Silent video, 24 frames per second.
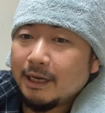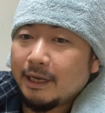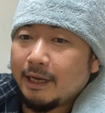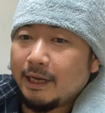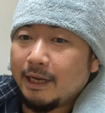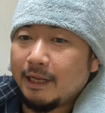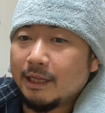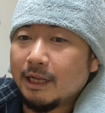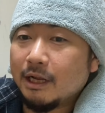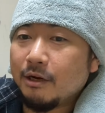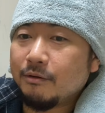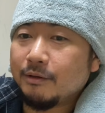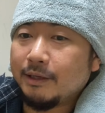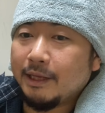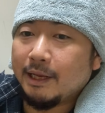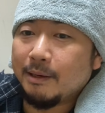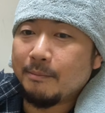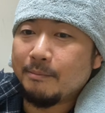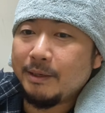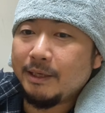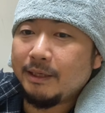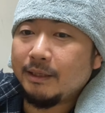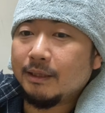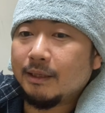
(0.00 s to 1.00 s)
えー、なので、
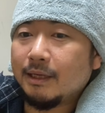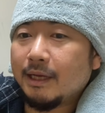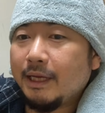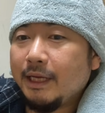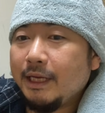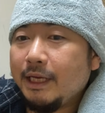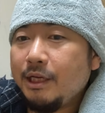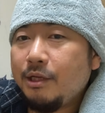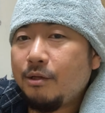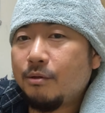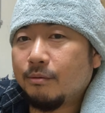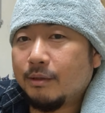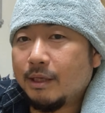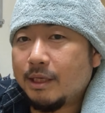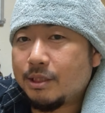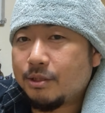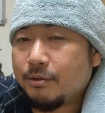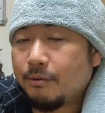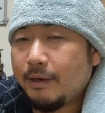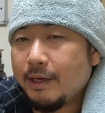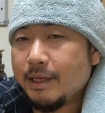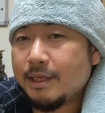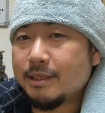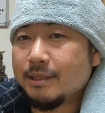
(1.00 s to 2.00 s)
みんないい人で
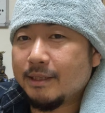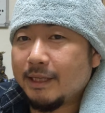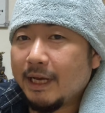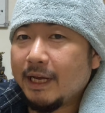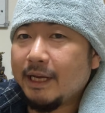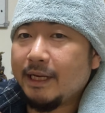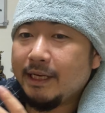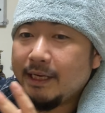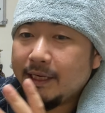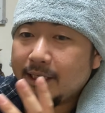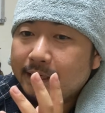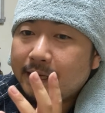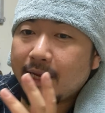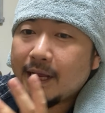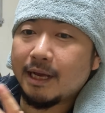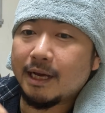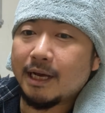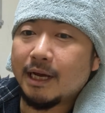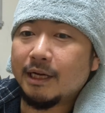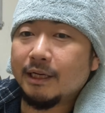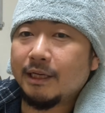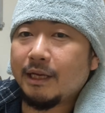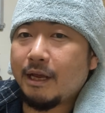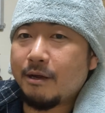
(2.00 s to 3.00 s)
ストレスない人間
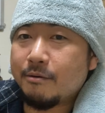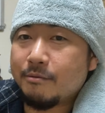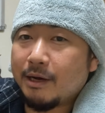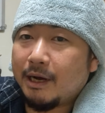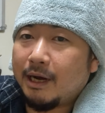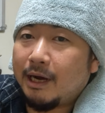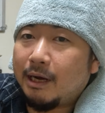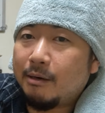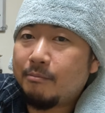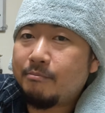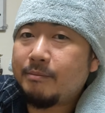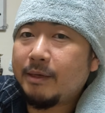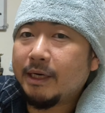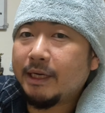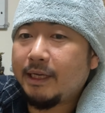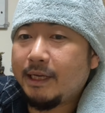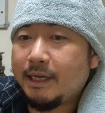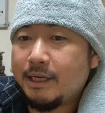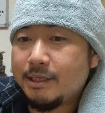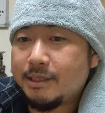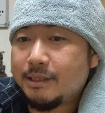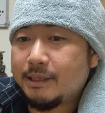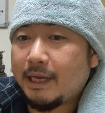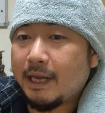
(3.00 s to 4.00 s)
関係はあんまり
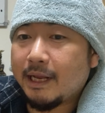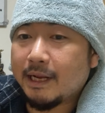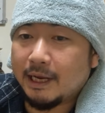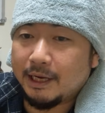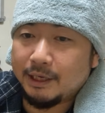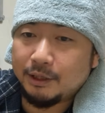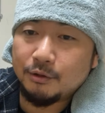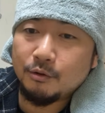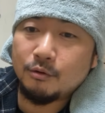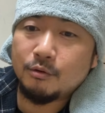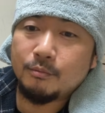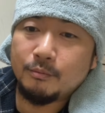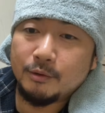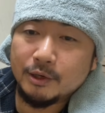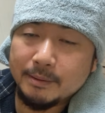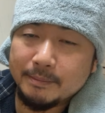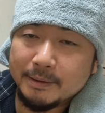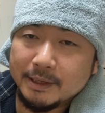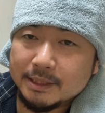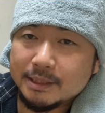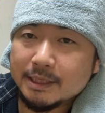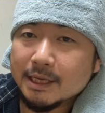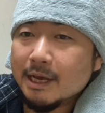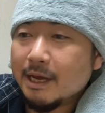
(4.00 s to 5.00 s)
気づけないと思います。
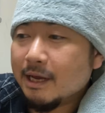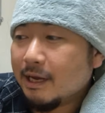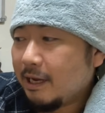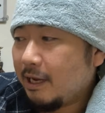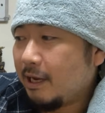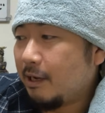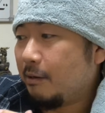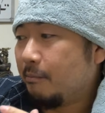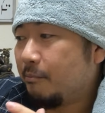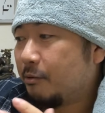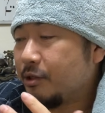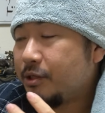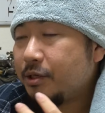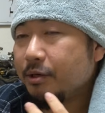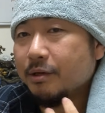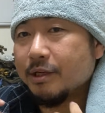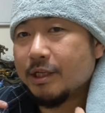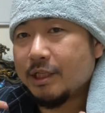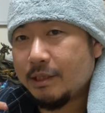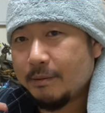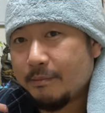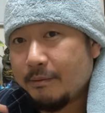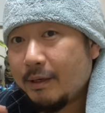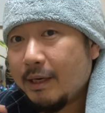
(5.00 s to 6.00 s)
ます。えー、もちろん
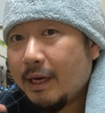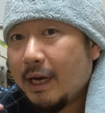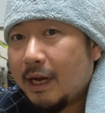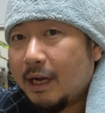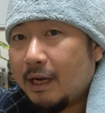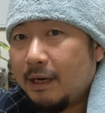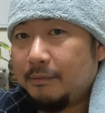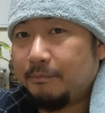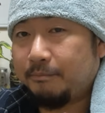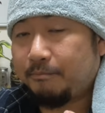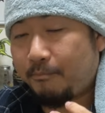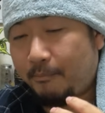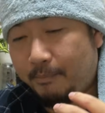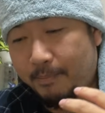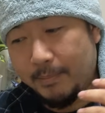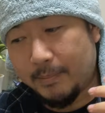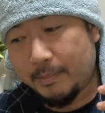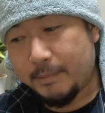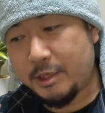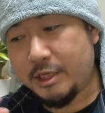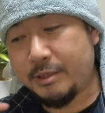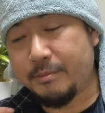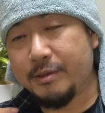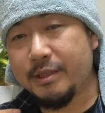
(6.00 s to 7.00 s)
自分が、う
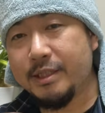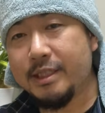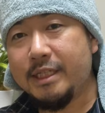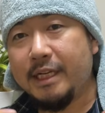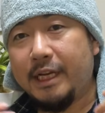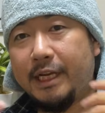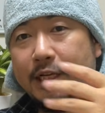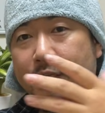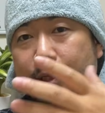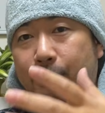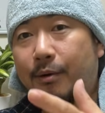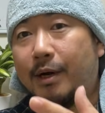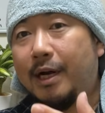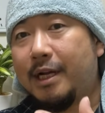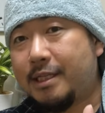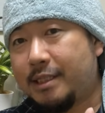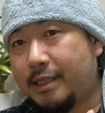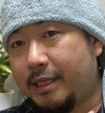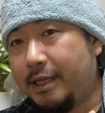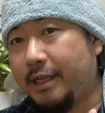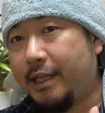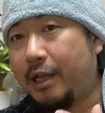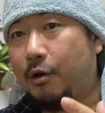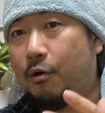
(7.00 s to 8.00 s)
ん、自分自身人が
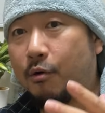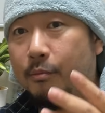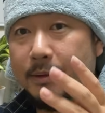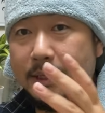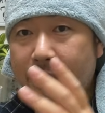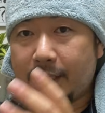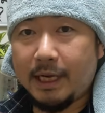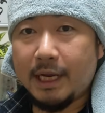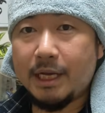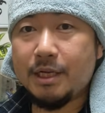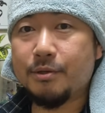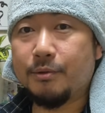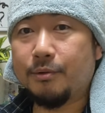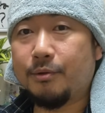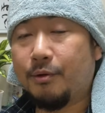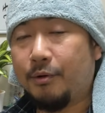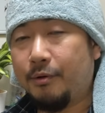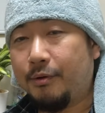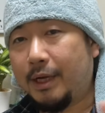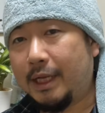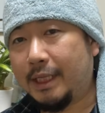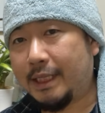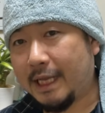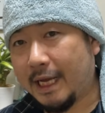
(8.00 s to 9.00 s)
好きでコミュニケーション取
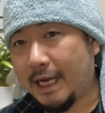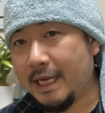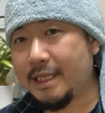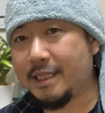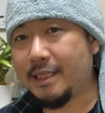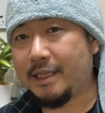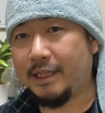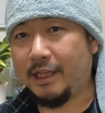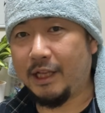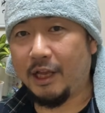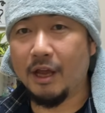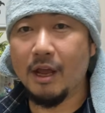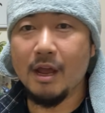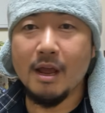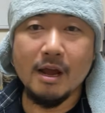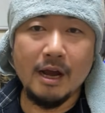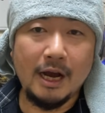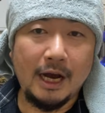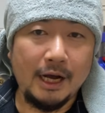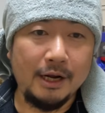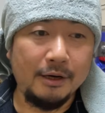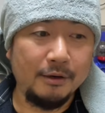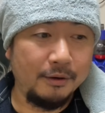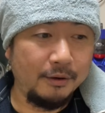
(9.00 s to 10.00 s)
るのが大好きで、
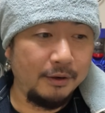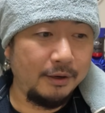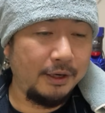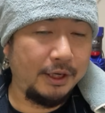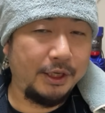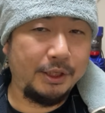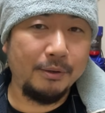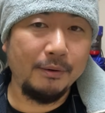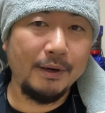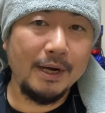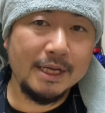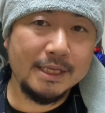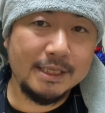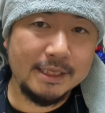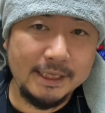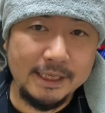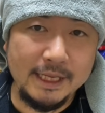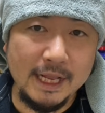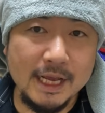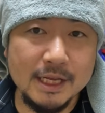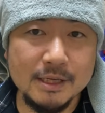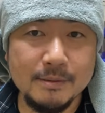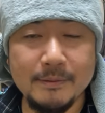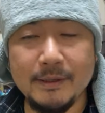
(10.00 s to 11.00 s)
あの、人が好
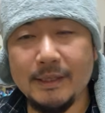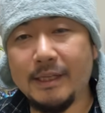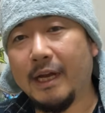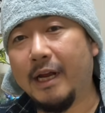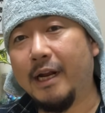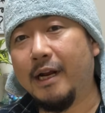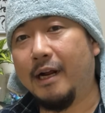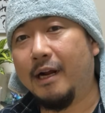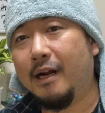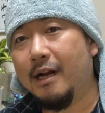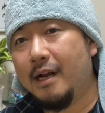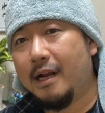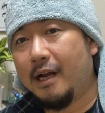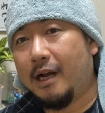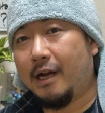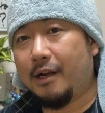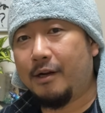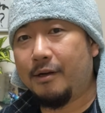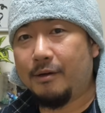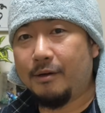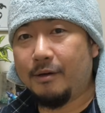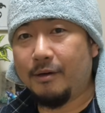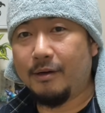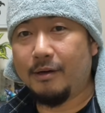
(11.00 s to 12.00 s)
きですみたいな、あ
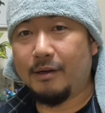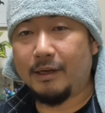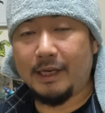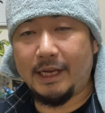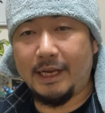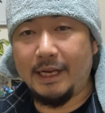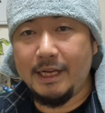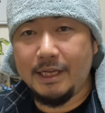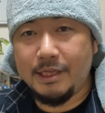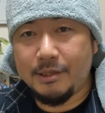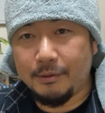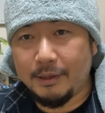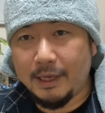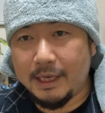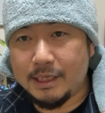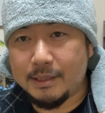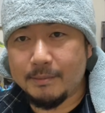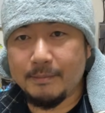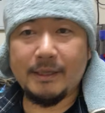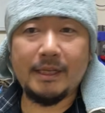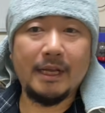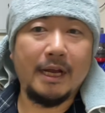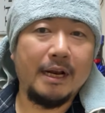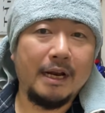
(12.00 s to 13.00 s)
の、キリストで
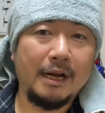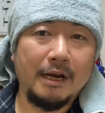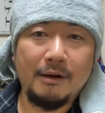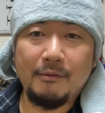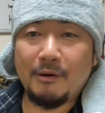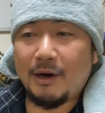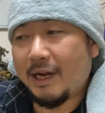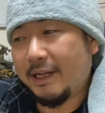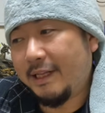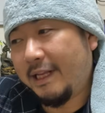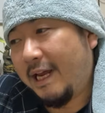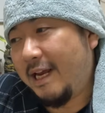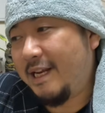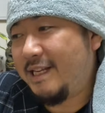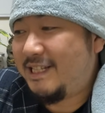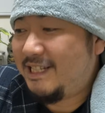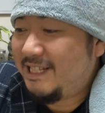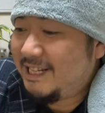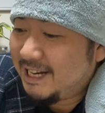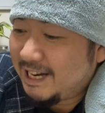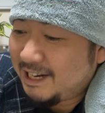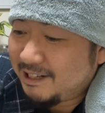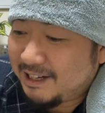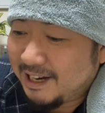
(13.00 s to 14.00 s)
すみたいな、わかんない。
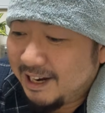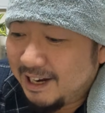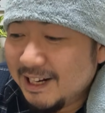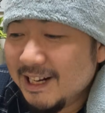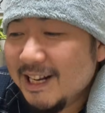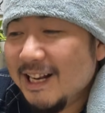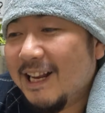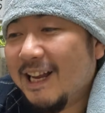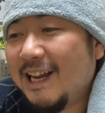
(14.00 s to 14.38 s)
違うか。